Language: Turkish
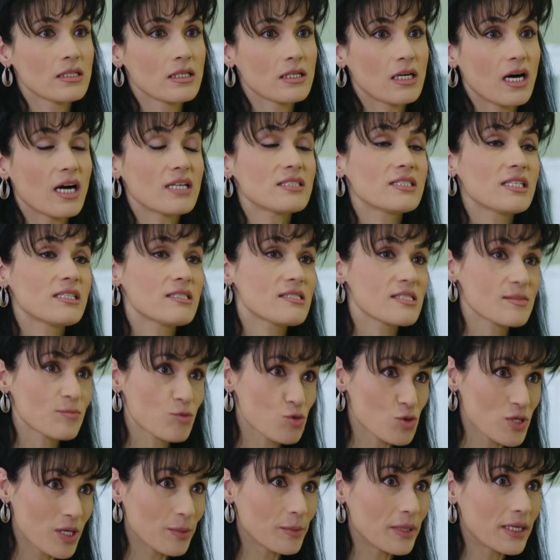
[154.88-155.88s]
Anneniz bu
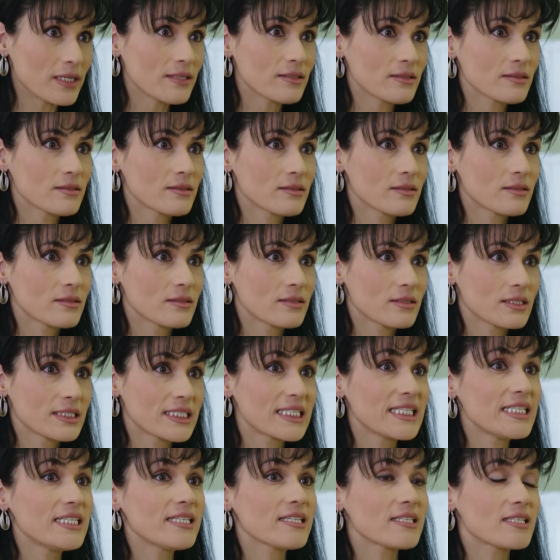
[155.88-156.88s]
sabah
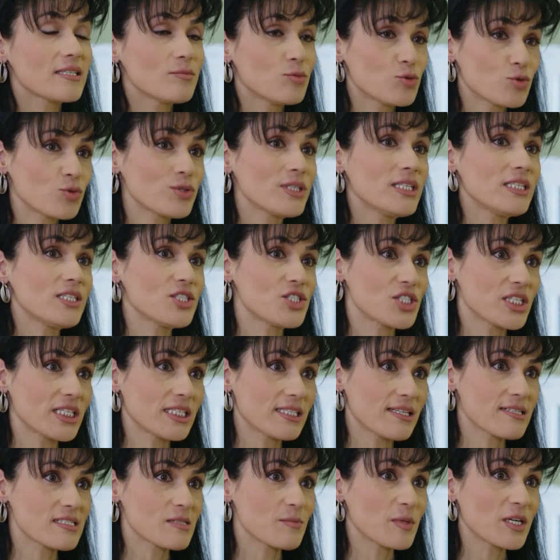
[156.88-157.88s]
klinikle bütün ilişkini
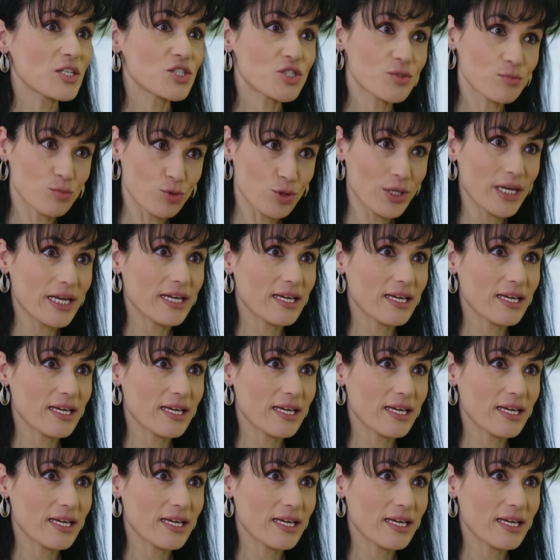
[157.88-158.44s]
kesmek için buraya